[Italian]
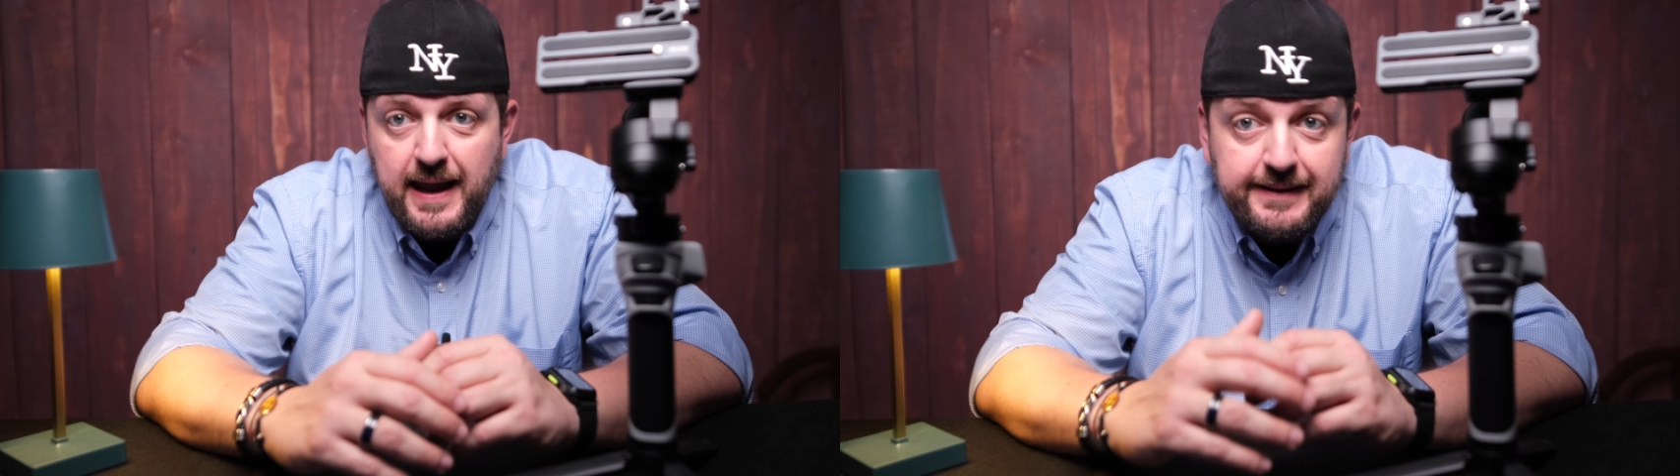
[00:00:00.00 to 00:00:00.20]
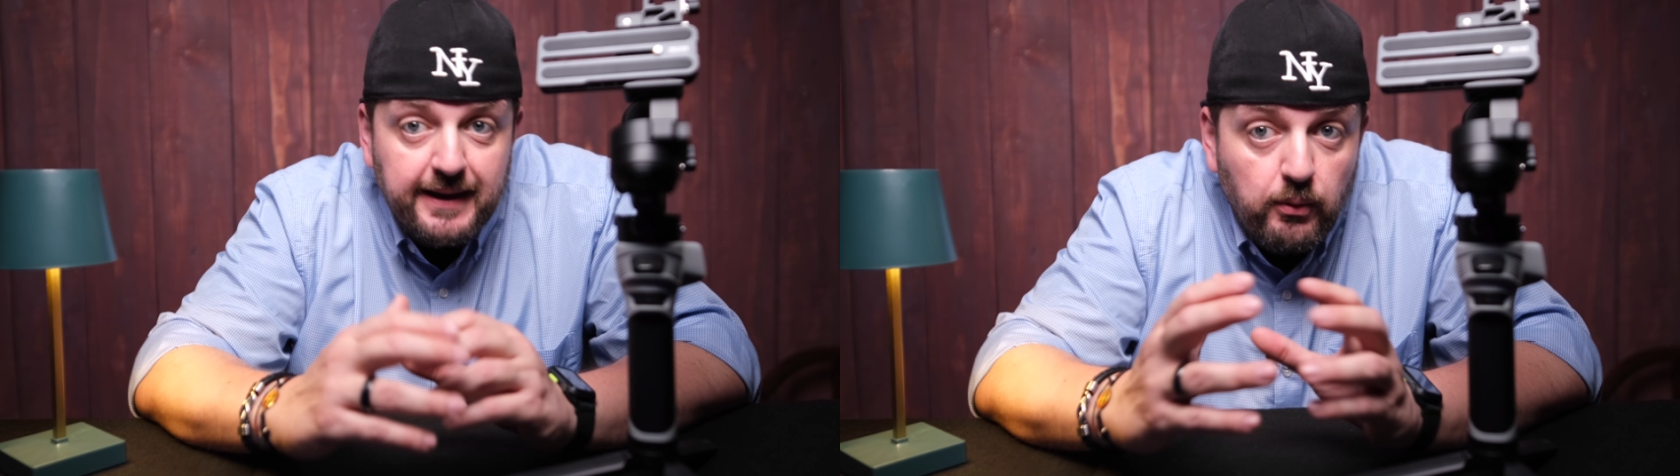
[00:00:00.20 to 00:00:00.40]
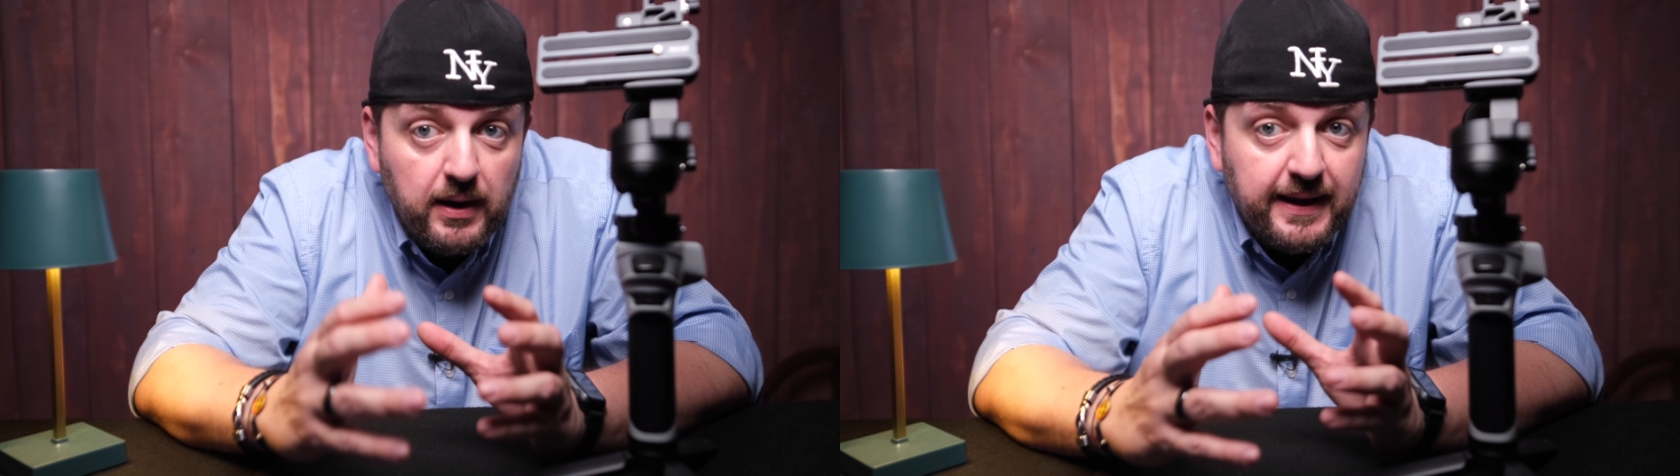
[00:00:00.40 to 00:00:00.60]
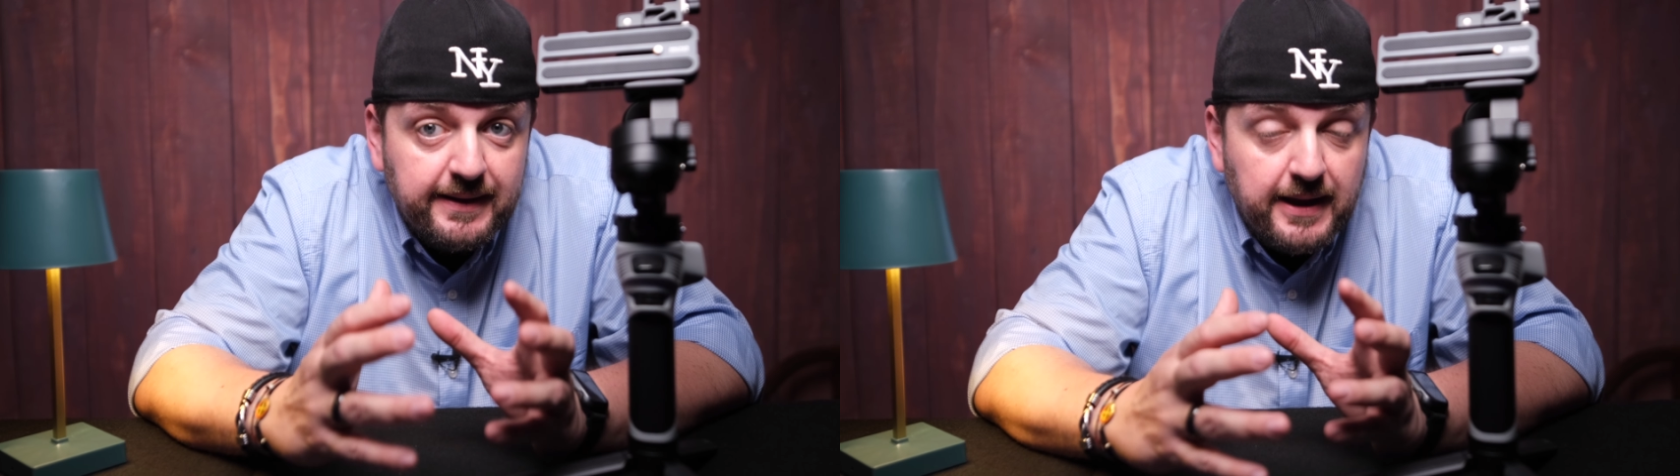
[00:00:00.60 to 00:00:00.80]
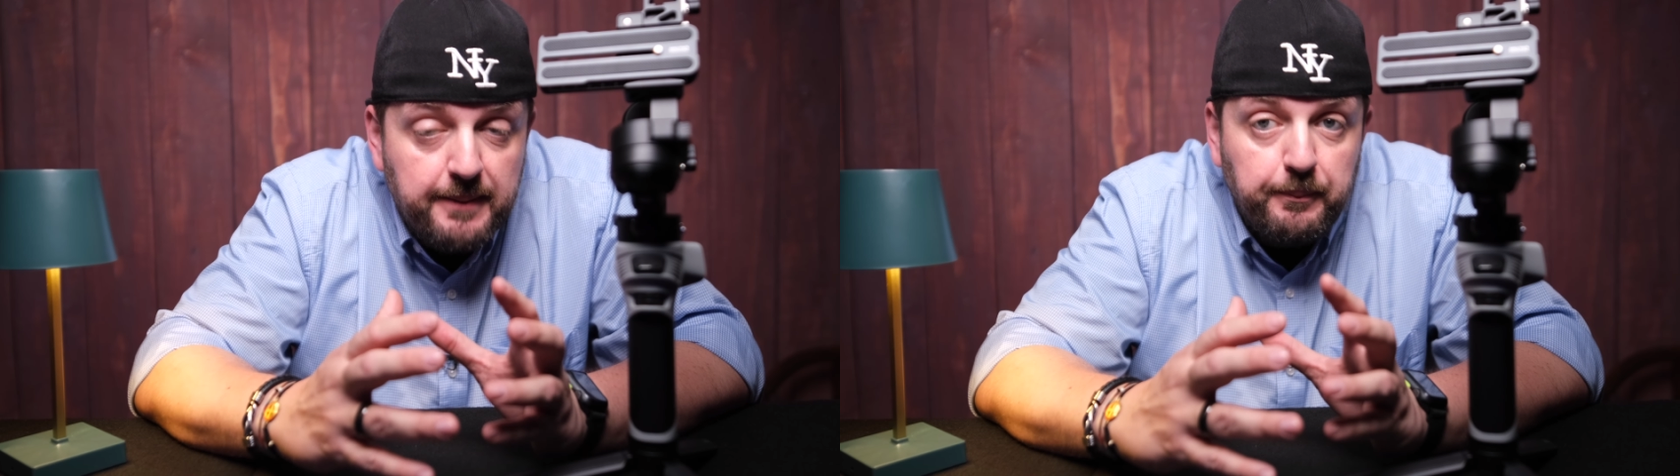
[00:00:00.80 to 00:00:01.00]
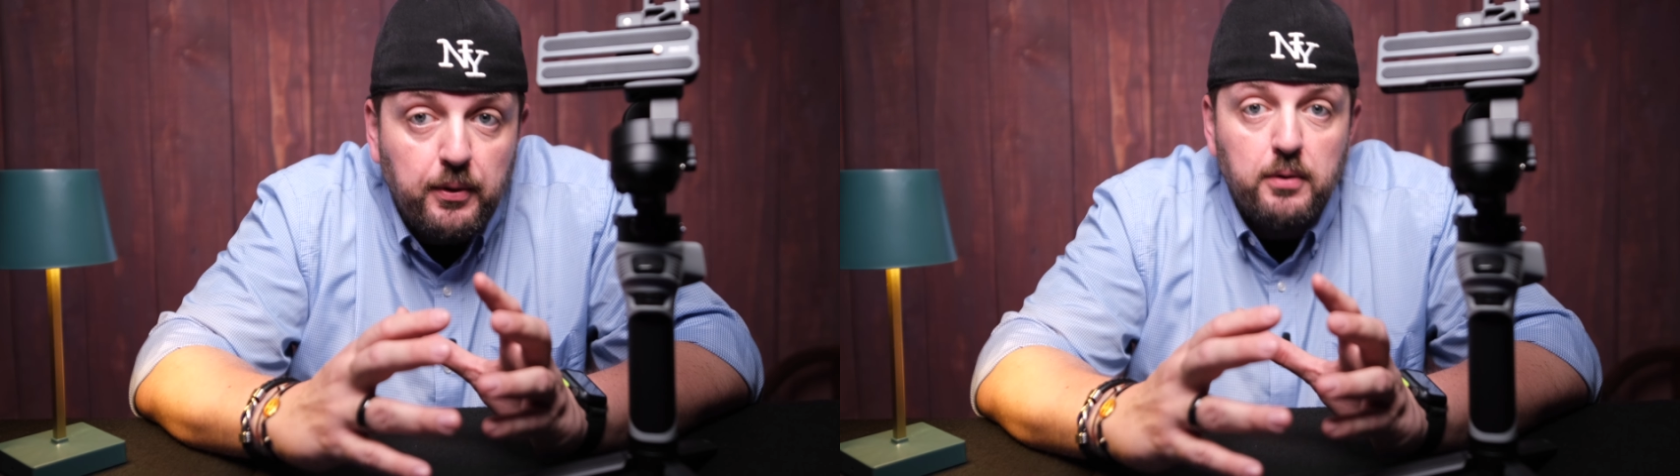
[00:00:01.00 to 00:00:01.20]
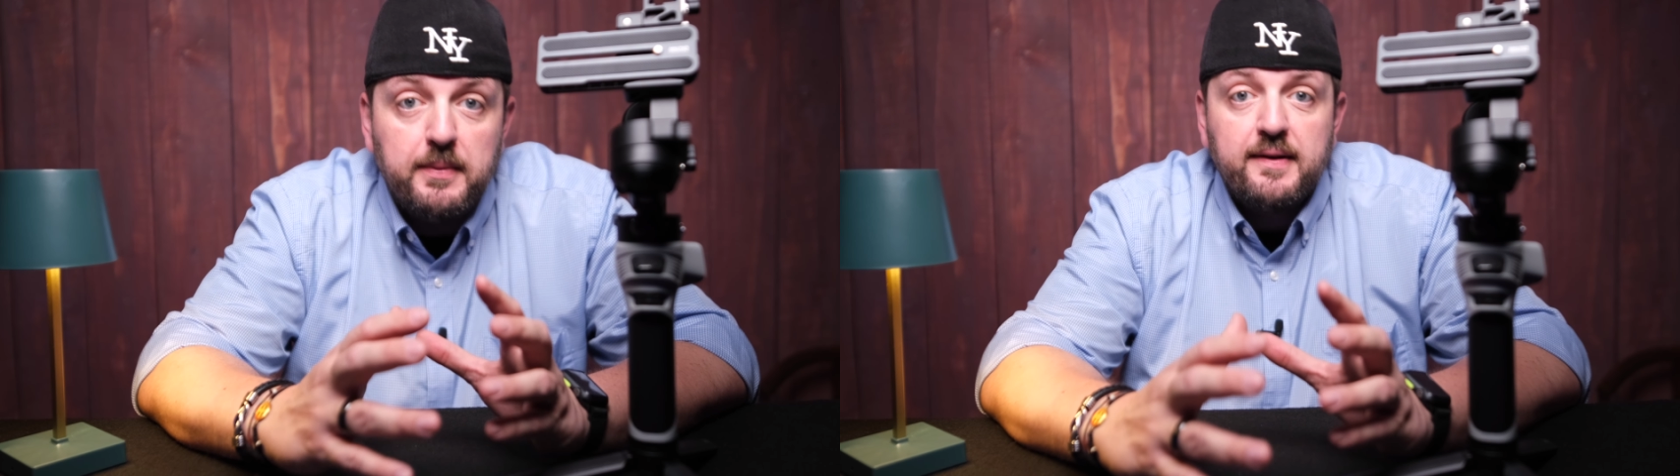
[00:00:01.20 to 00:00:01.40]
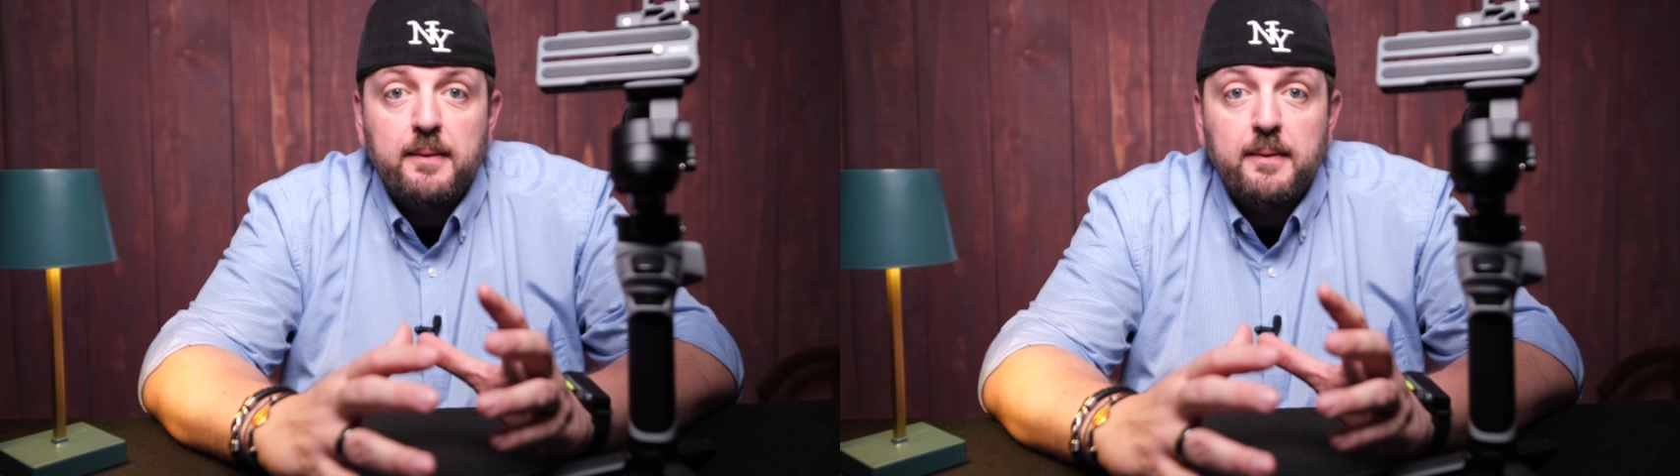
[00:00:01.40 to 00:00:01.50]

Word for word: da qualche tempo come